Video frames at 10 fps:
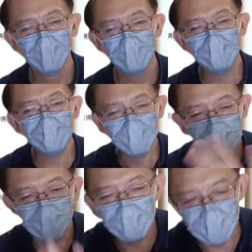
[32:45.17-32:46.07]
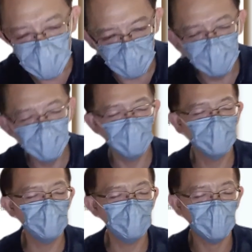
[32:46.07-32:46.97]
所以不喜欢你存，呃，
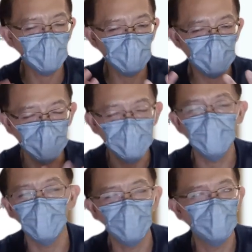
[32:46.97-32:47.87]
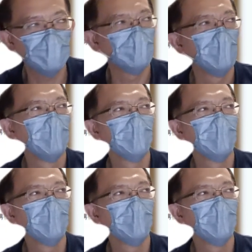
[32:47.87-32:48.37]
就是把它当做存钱的工具，